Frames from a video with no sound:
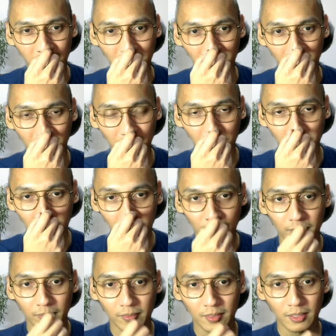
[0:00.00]
it eh.
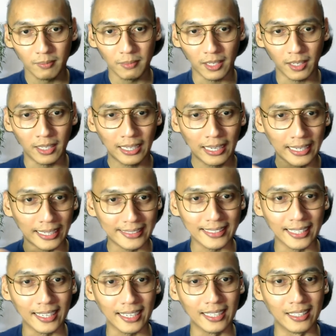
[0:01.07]
Para nag-click
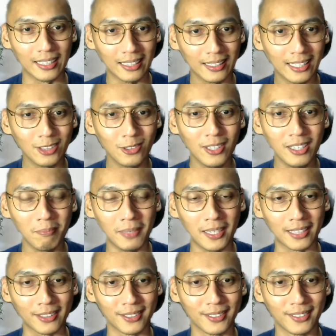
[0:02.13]
sa akin, ay ganito lang
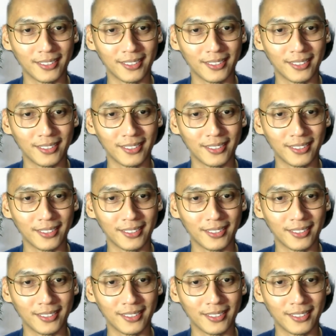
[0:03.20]
pala to.